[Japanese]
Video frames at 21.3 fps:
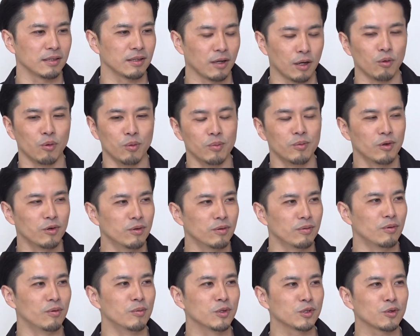あお
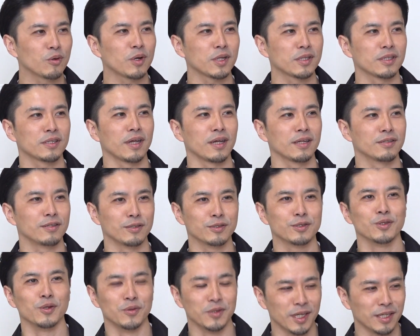面白かったで
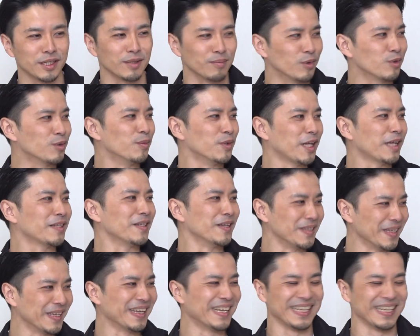すよねって僕もなってて